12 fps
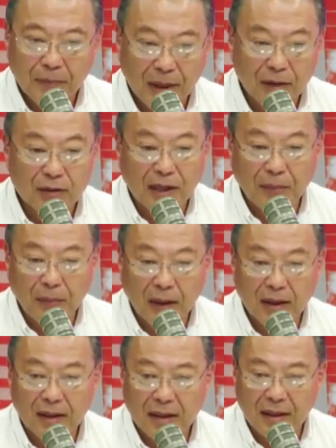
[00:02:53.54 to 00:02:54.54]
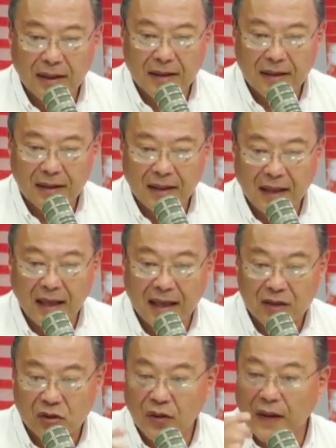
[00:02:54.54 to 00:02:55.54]
Pero también eh, el
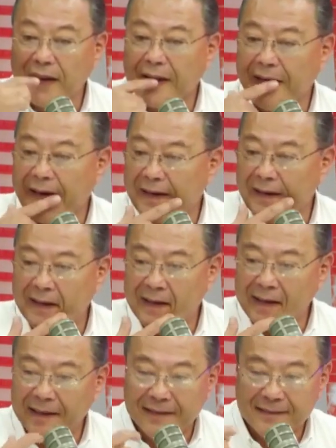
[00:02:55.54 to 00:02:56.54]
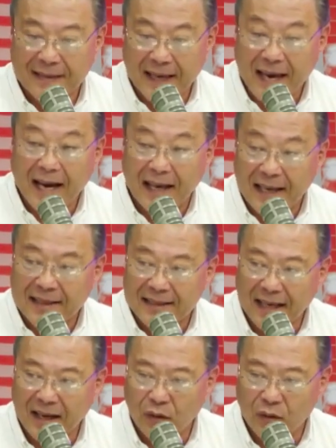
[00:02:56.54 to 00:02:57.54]
hecho de que se haya
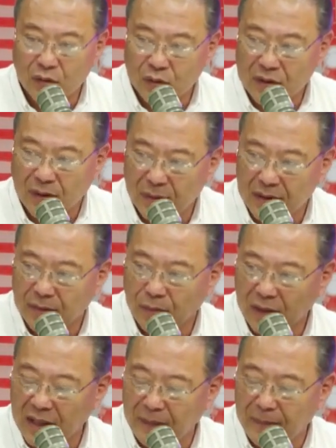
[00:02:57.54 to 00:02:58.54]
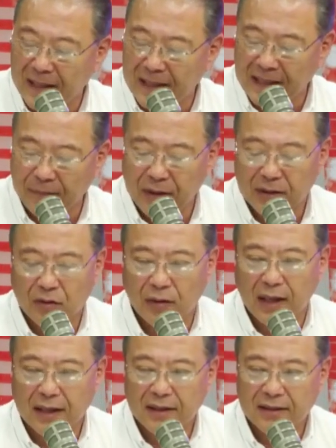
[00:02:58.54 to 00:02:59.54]
calentado justamente por el debilitamiento
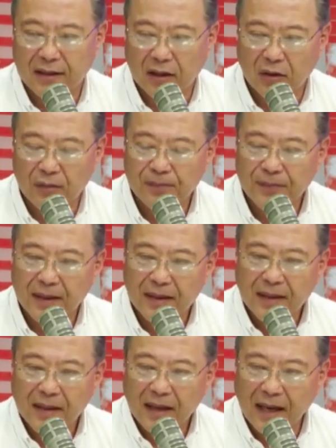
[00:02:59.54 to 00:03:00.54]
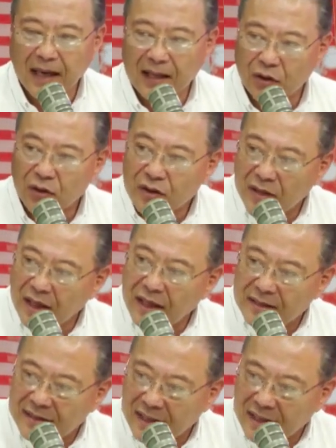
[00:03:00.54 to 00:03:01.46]
del anticiclón, en el norte